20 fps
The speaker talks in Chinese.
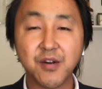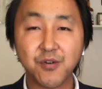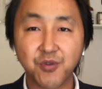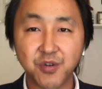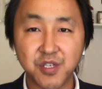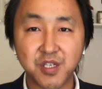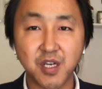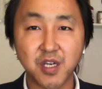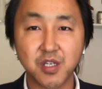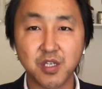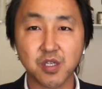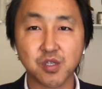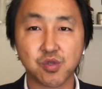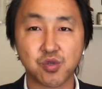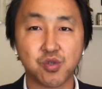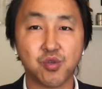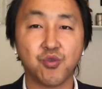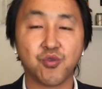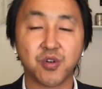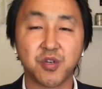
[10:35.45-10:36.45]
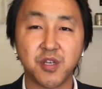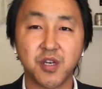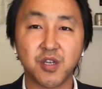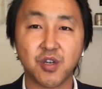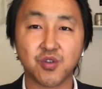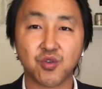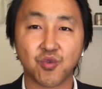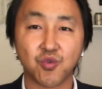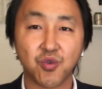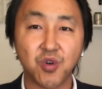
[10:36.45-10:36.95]
会监视所有人的
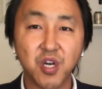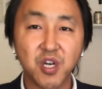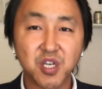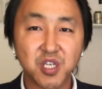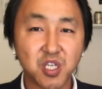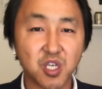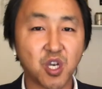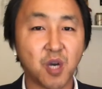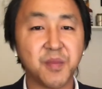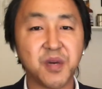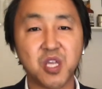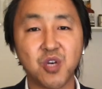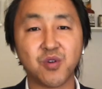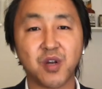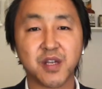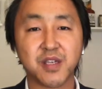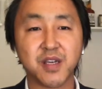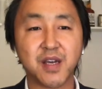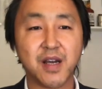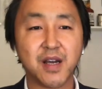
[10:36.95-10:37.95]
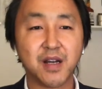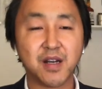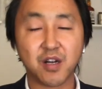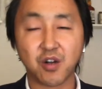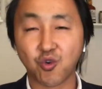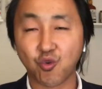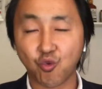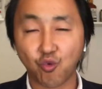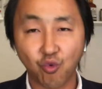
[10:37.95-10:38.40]
这种社交媒体软件啊，